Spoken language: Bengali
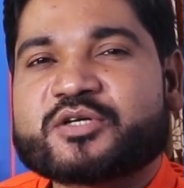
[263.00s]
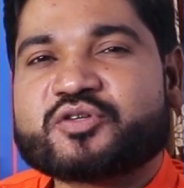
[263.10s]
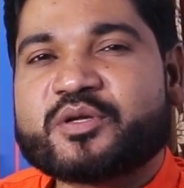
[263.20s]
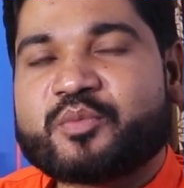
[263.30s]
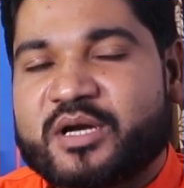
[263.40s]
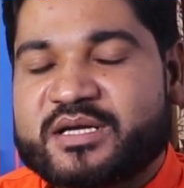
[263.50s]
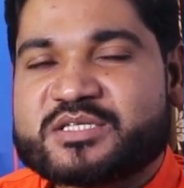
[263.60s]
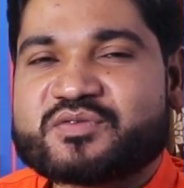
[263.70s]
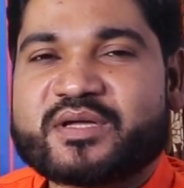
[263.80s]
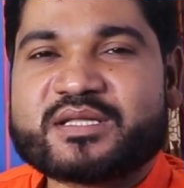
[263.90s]
আসলে বলার
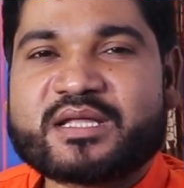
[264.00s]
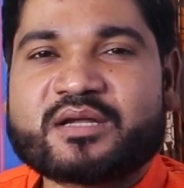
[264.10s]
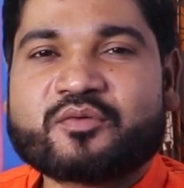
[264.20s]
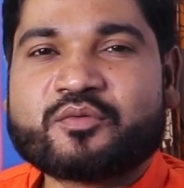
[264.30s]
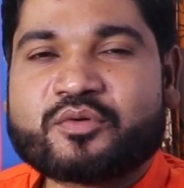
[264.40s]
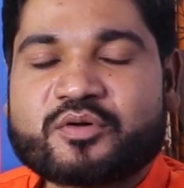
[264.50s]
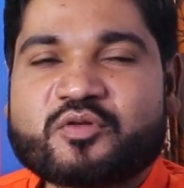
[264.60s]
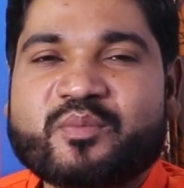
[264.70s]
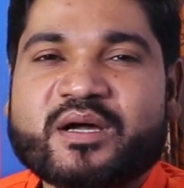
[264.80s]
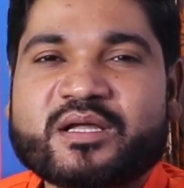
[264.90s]
কিছু নাই তার গুণগত
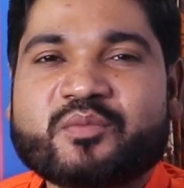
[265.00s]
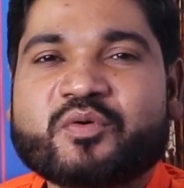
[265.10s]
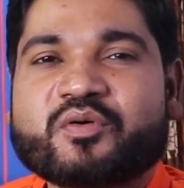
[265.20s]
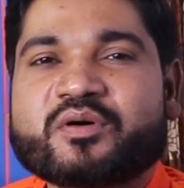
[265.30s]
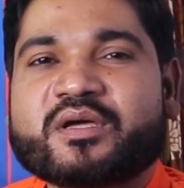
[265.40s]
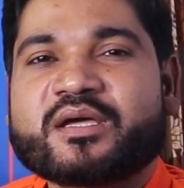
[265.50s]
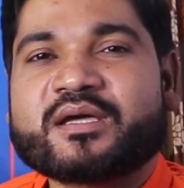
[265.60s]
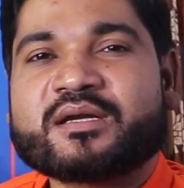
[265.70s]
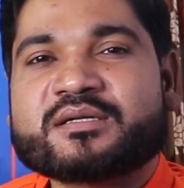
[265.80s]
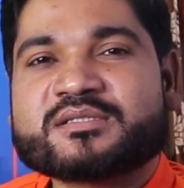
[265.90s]
মান এবং
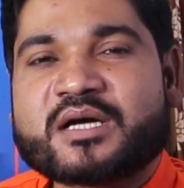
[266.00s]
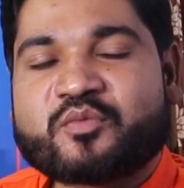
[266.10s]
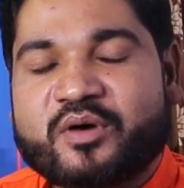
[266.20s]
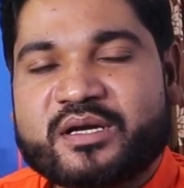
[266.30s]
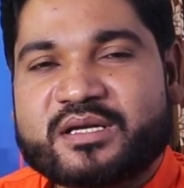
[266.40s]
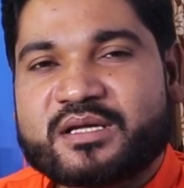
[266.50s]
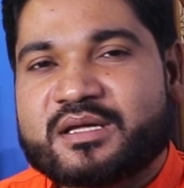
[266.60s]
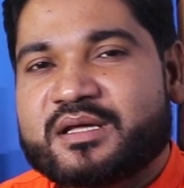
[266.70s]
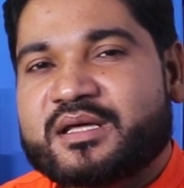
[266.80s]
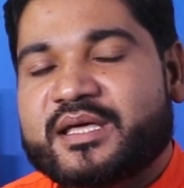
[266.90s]
এর যা কোয়ালিটি
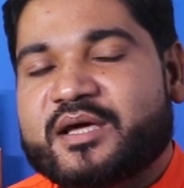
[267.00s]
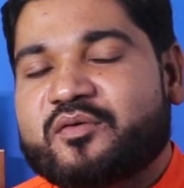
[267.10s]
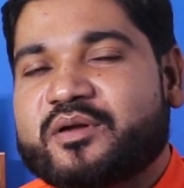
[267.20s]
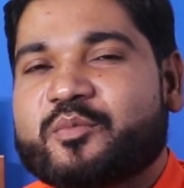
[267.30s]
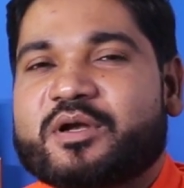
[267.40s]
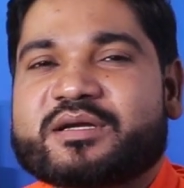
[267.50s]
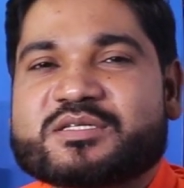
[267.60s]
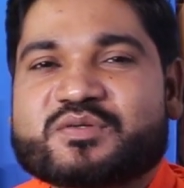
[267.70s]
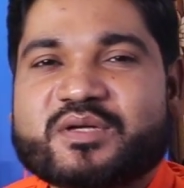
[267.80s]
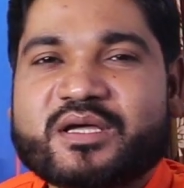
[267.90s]
এগুলো নিয়ে বলার
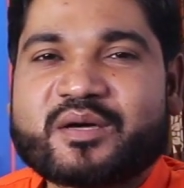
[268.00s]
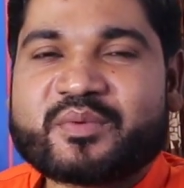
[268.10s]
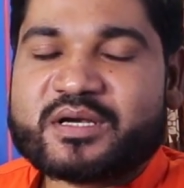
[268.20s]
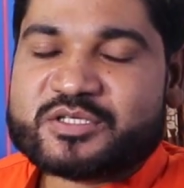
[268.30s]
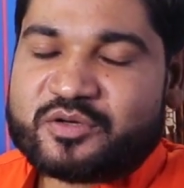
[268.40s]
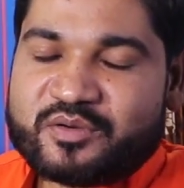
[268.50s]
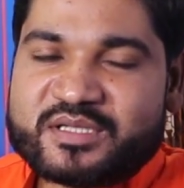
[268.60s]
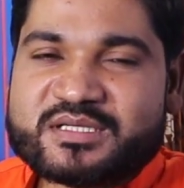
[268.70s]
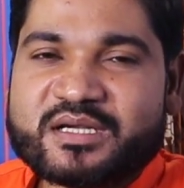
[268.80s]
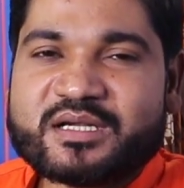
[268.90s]
কিছু নেই আপনারা
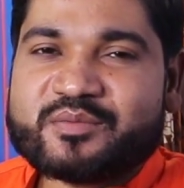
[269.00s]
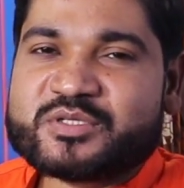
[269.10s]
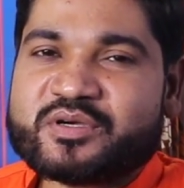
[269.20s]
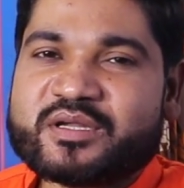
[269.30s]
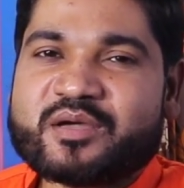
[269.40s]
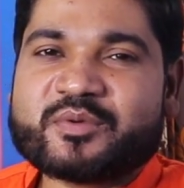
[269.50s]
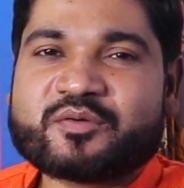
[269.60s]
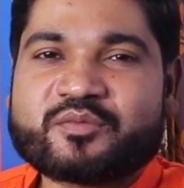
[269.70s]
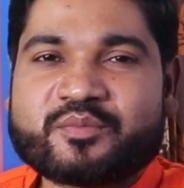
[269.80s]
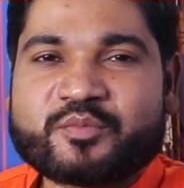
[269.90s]
সকলেই জানেন এ বিষয় নিয়ে আমি
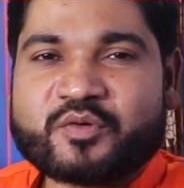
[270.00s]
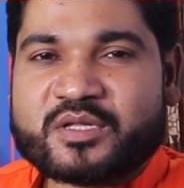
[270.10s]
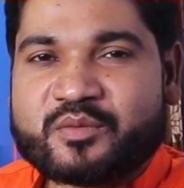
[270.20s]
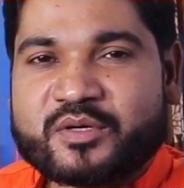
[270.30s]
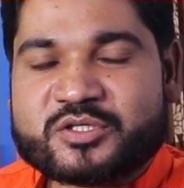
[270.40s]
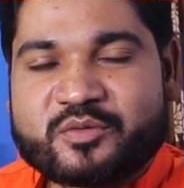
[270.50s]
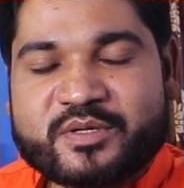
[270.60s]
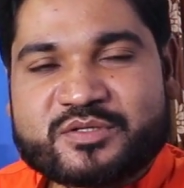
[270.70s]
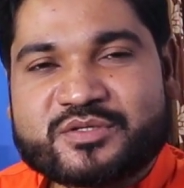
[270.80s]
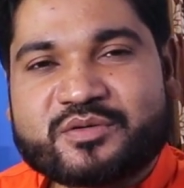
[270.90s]
কথা বলে
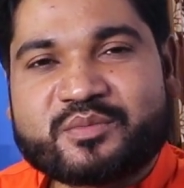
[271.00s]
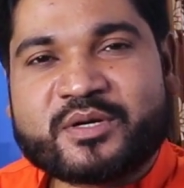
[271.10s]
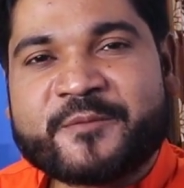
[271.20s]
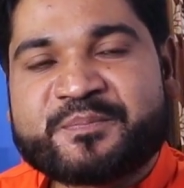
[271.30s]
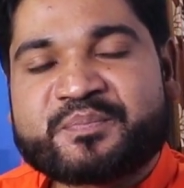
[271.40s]
সময় নষ্ট করব না